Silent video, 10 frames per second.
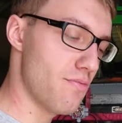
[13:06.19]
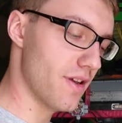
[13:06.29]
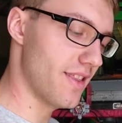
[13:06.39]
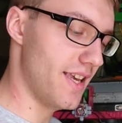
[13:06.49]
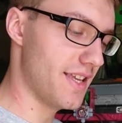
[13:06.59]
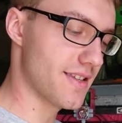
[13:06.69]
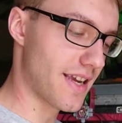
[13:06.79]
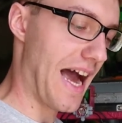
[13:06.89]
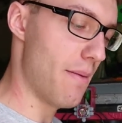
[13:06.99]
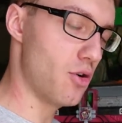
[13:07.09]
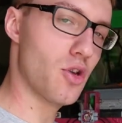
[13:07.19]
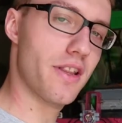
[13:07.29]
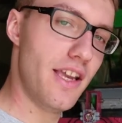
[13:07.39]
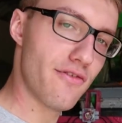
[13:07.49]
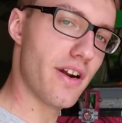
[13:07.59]
wie man das Kabel
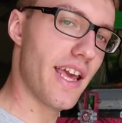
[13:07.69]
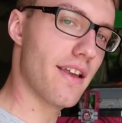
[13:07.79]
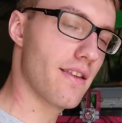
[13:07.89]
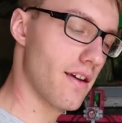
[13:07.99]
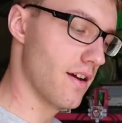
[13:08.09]
dorthin verlegt,